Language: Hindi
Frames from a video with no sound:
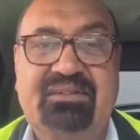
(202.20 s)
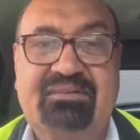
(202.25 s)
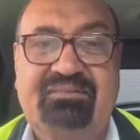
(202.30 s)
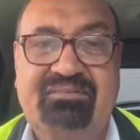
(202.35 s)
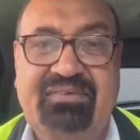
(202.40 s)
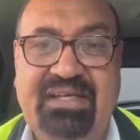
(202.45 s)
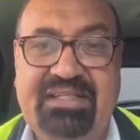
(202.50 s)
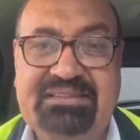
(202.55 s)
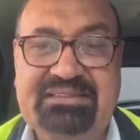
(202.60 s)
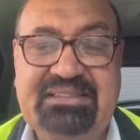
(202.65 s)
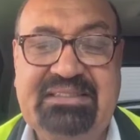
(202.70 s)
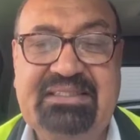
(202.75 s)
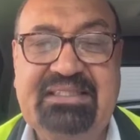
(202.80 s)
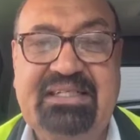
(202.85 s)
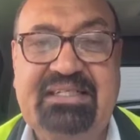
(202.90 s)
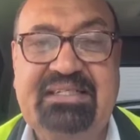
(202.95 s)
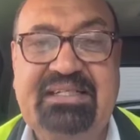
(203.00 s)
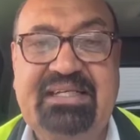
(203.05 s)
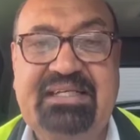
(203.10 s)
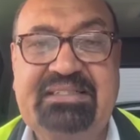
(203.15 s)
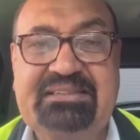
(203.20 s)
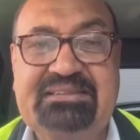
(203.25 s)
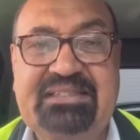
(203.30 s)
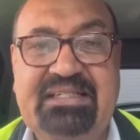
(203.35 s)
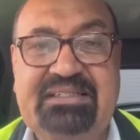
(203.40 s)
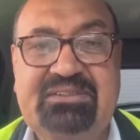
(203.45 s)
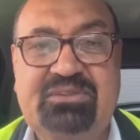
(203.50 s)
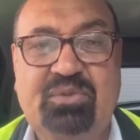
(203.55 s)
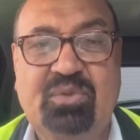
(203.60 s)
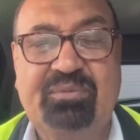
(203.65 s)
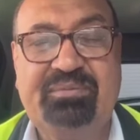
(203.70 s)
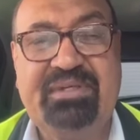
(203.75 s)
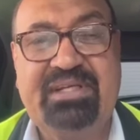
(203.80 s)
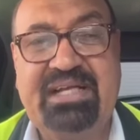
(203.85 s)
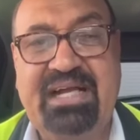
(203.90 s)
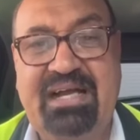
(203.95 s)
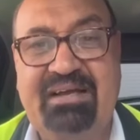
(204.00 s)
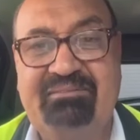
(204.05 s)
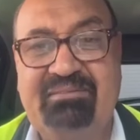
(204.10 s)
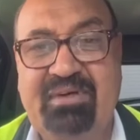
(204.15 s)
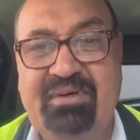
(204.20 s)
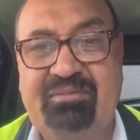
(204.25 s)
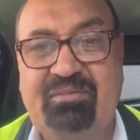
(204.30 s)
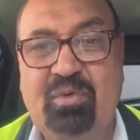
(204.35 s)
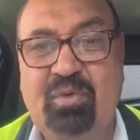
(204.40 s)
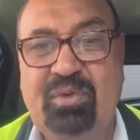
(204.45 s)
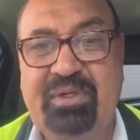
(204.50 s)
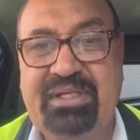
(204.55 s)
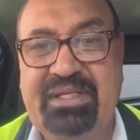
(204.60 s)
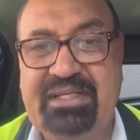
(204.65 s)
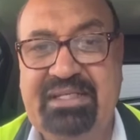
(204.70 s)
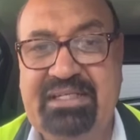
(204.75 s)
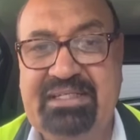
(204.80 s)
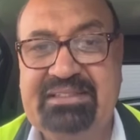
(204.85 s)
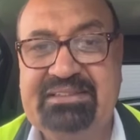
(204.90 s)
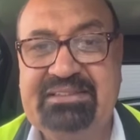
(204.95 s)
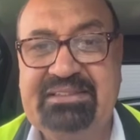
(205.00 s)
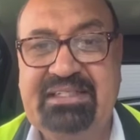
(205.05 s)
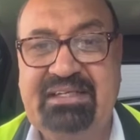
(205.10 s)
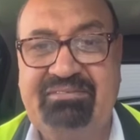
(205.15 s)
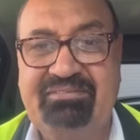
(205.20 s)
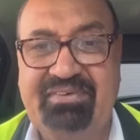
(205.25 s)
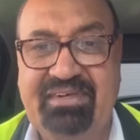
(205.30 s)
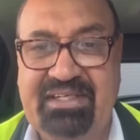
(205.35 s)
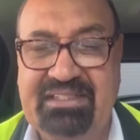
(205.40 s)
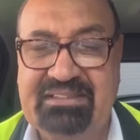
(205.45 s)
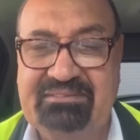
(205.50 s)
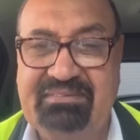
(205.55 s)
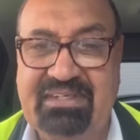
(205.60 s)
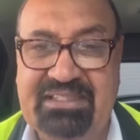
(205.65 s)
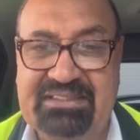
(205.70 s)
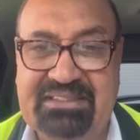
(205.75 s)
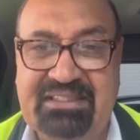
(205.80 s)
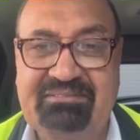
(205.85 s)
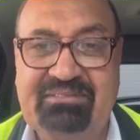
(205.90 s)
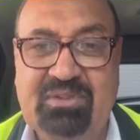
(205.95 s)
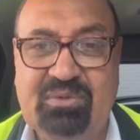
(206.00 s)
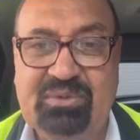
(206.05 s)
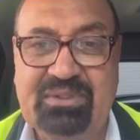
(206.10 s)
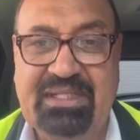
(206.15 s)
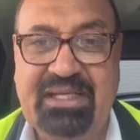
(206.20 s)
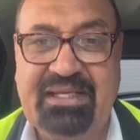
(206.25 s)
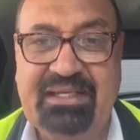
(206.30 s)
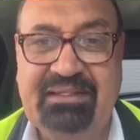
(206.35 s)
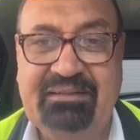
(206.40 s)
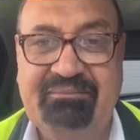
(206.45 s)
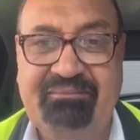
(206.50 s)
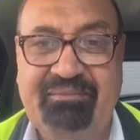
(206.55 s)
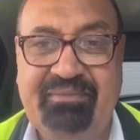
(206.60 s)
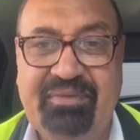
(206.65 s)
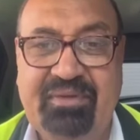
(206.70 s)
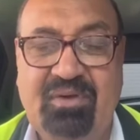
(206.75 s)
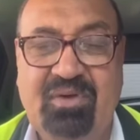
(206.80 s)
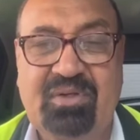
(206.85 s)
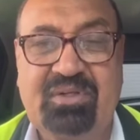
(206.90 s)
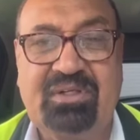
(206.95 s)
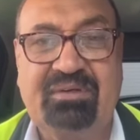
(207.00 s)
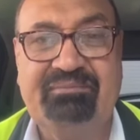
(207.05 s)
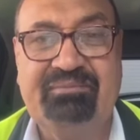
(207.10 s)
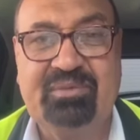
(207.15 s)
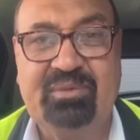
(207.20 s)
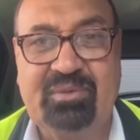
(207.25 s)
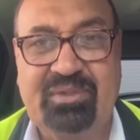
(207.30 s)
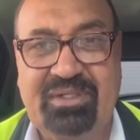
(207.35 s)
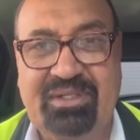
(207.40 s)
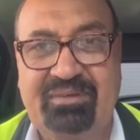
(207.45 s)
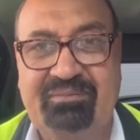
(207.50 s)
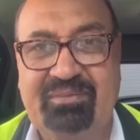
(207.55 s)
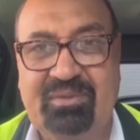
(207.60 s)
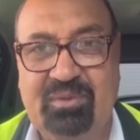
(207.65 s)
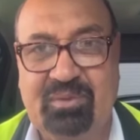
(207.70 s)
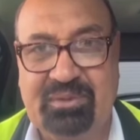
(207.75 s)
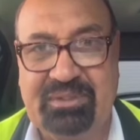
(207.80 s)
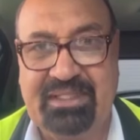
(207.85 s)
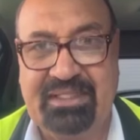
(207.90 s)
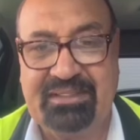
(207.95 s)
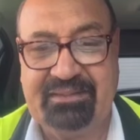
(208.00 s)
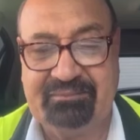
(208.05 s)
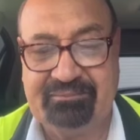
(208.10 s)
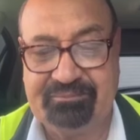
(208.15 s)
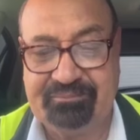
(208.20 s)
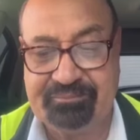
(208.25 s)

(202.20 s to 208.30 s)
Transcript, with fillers: वेस्टर्न कंट्रीज का जो भी काम है वो इंग्लिश या फ्रेंच भाषा में होता है और कंप्यूटर के ऊपर होता है